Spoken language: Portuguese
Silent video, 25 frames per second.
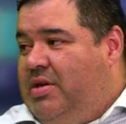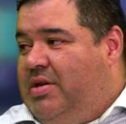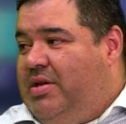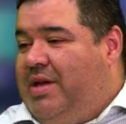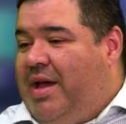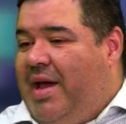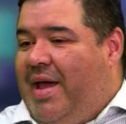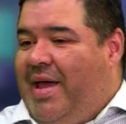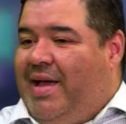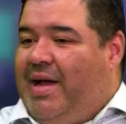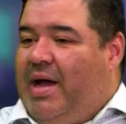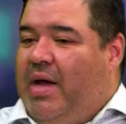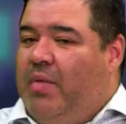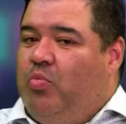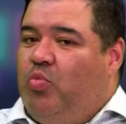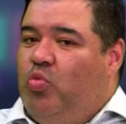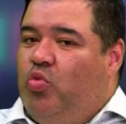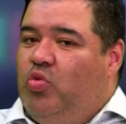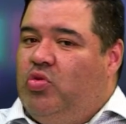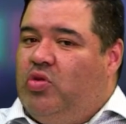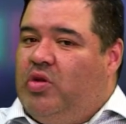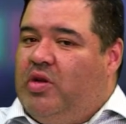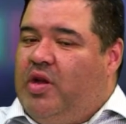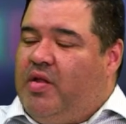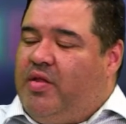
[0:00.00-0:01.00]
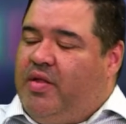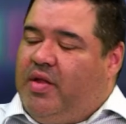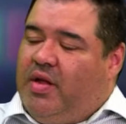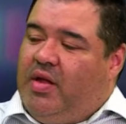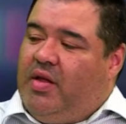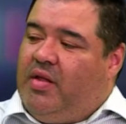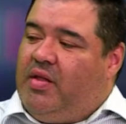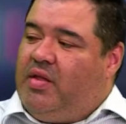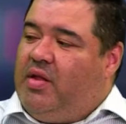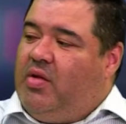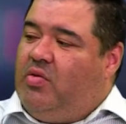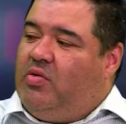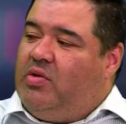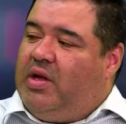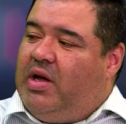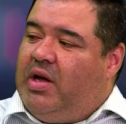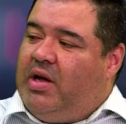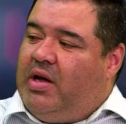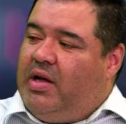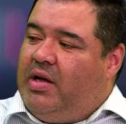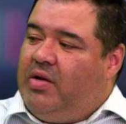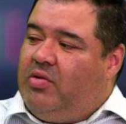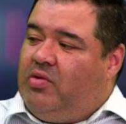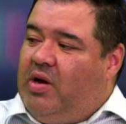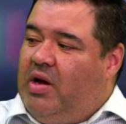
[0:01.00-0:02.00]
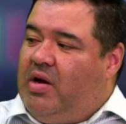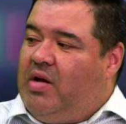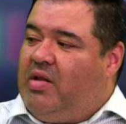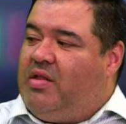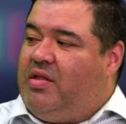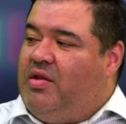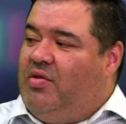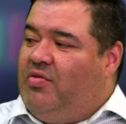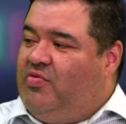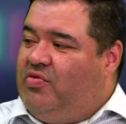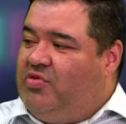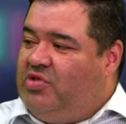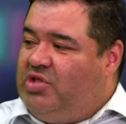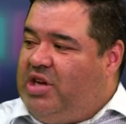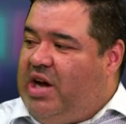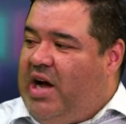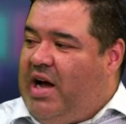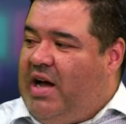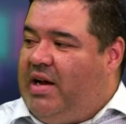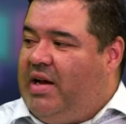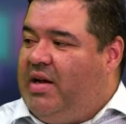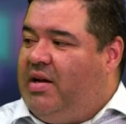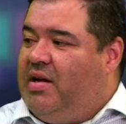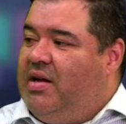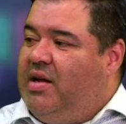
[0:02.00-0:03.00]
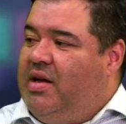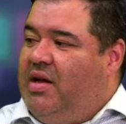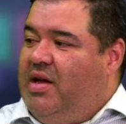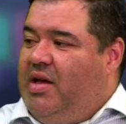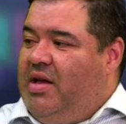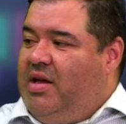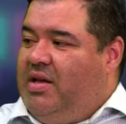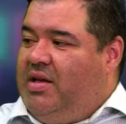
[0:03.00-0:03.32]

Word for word: E aí cai muito nessa questão da regularização fundiária